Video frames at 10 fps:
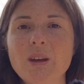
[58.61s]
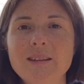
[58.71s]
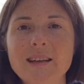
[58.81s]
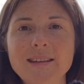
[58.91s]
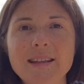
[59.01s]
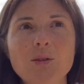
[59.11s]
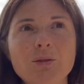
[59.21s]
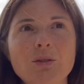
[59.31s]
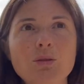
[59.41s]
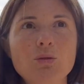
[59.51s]
qui était assez
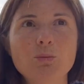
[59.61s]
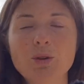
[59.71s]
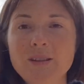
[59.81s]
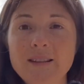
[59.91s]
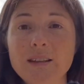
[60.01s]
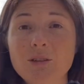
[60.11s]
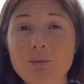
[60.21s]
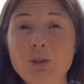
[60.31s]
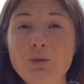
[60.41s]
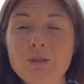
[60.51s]
longue, une bonne dizaine de
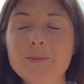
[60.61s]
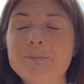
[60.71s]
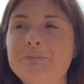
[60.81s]
minutes